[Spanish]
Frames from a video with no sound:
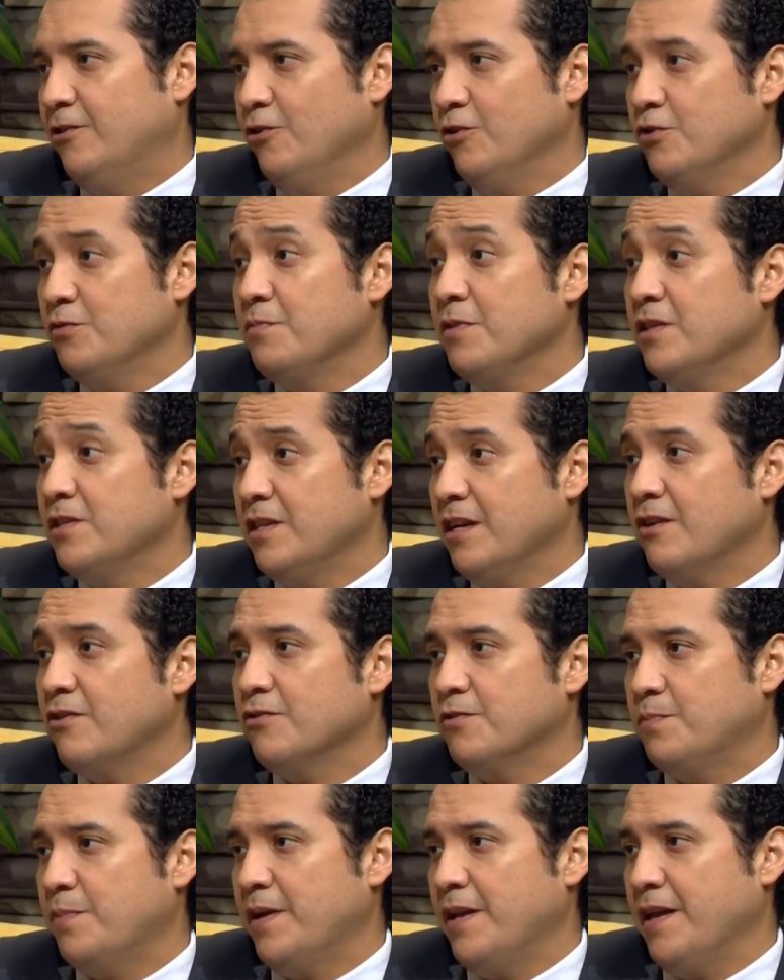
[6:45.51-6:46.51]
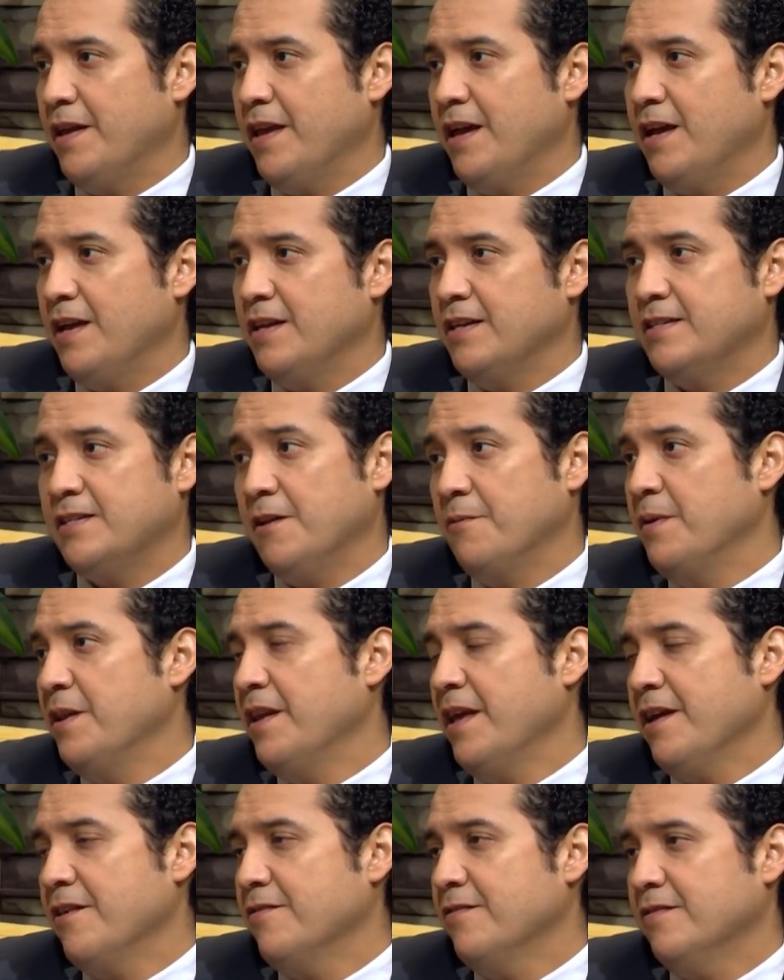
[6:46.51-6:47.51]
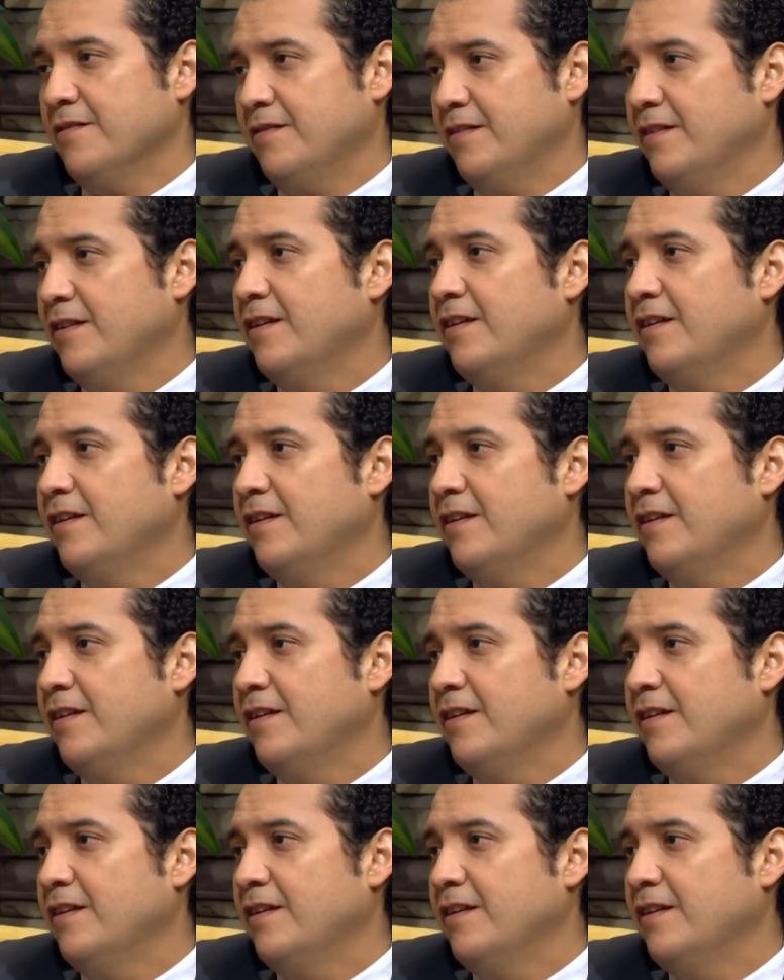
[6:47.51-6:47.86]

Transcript: todos mis hijos para allá. Y se vinieron